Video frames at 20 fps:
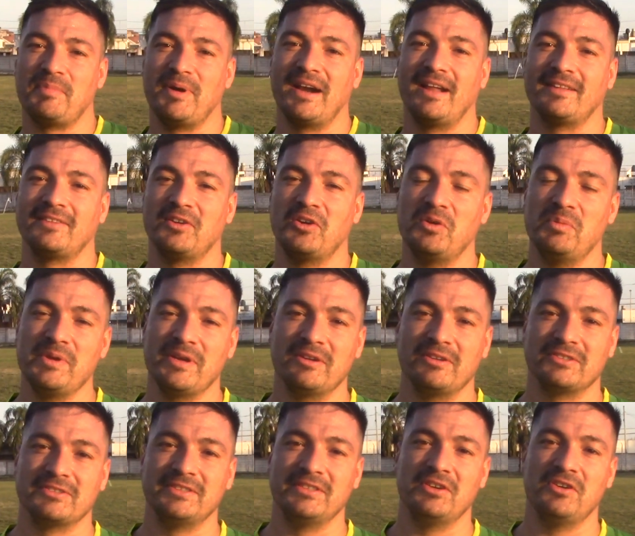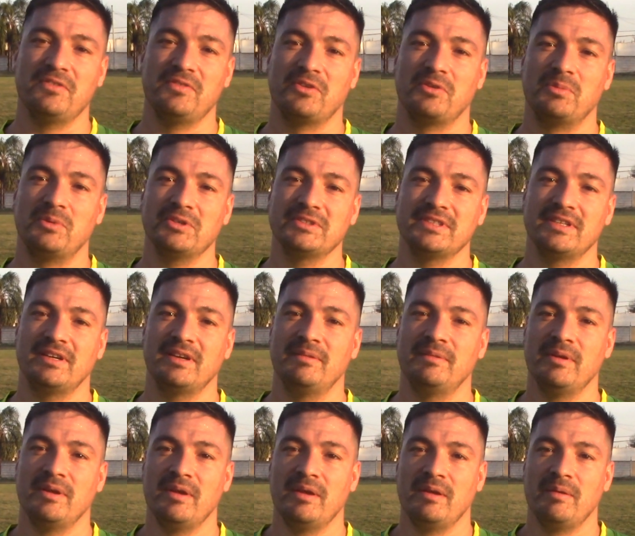para todos mis conocidos de Formosa,
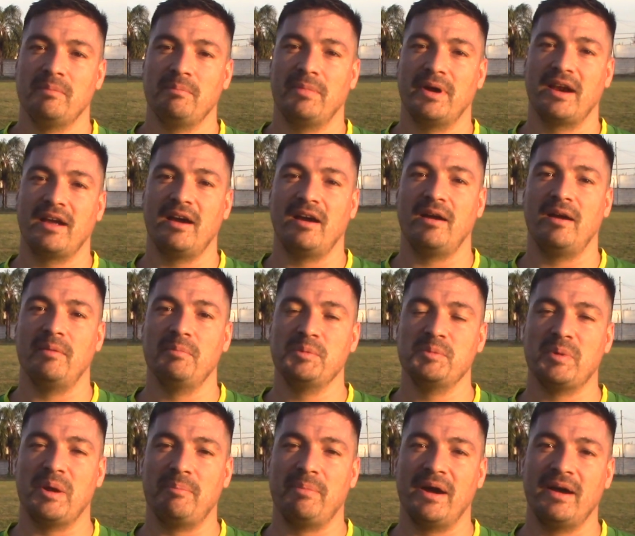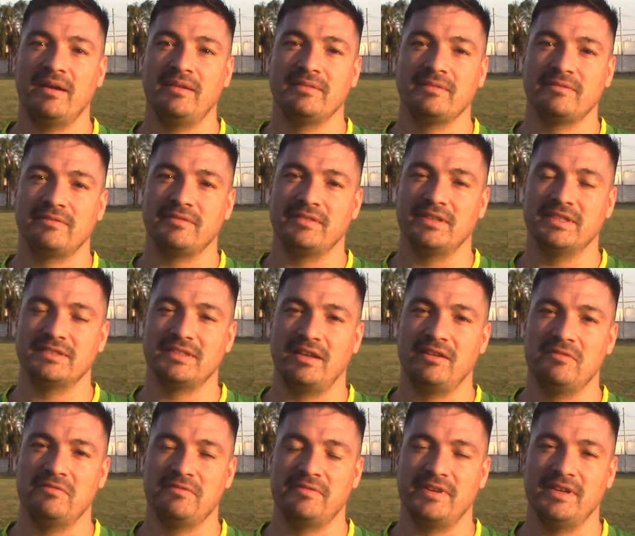para mi papá,
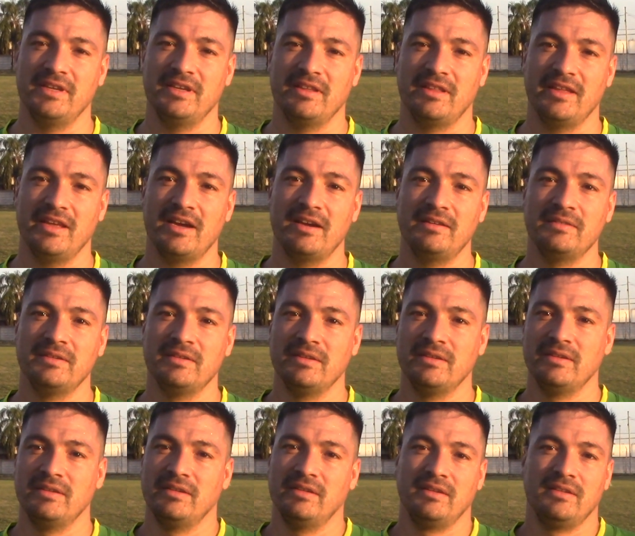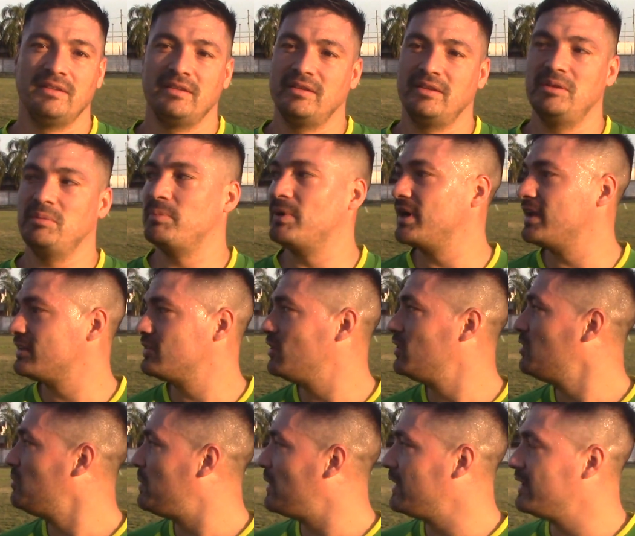desearle un feliz día y para
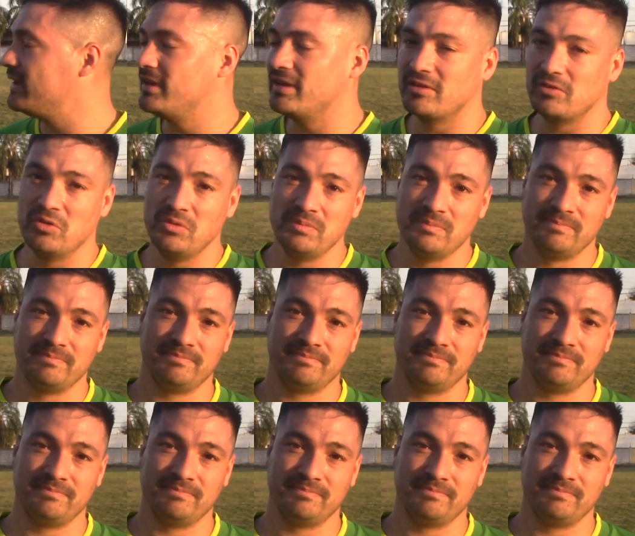todos los padres del club.